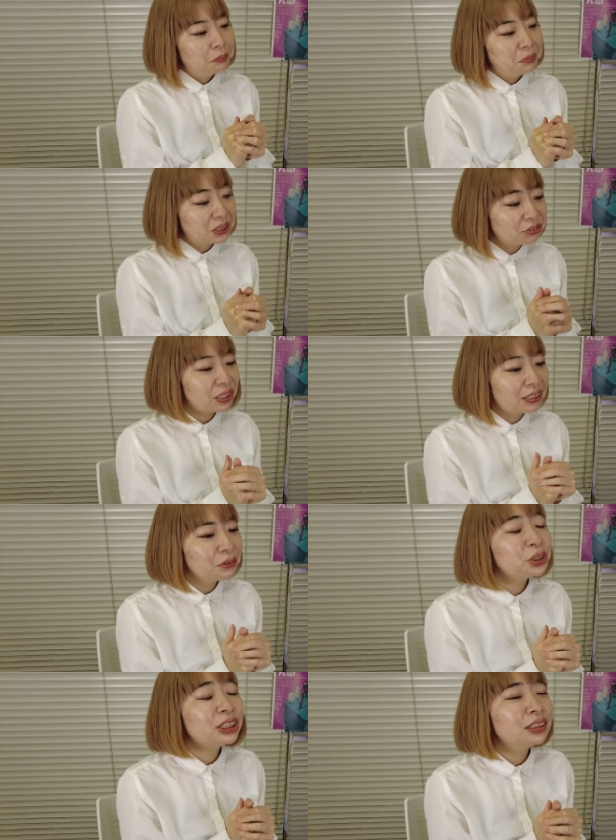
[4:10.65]
めちゃくちゃ
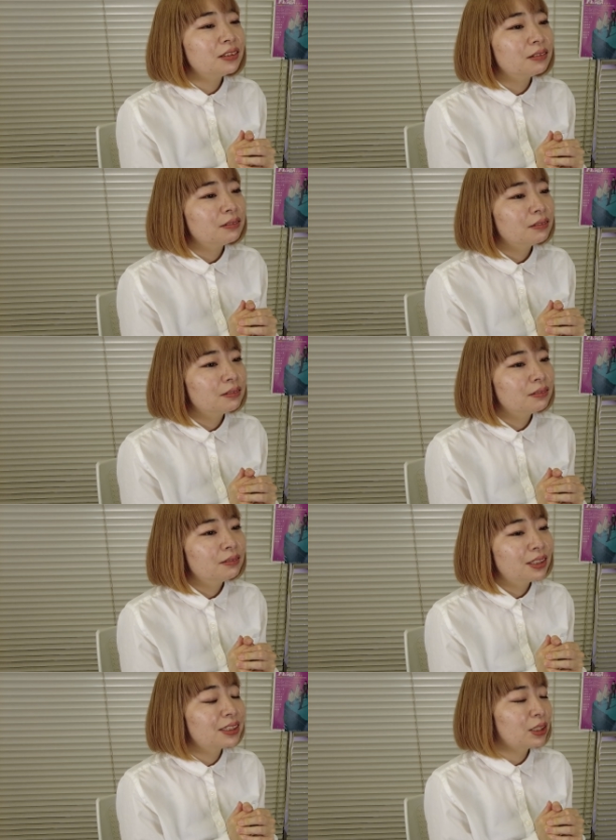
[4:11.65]
楽しい
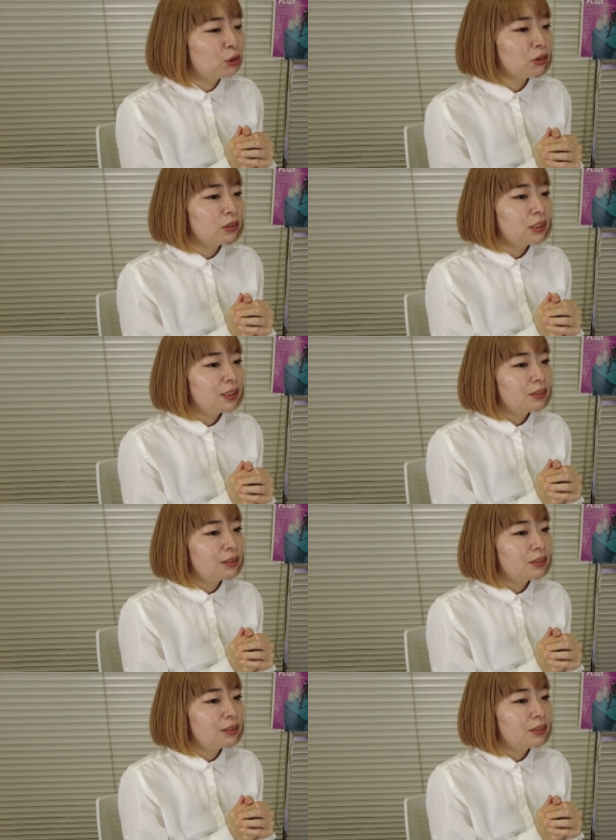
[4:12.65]
ですけど、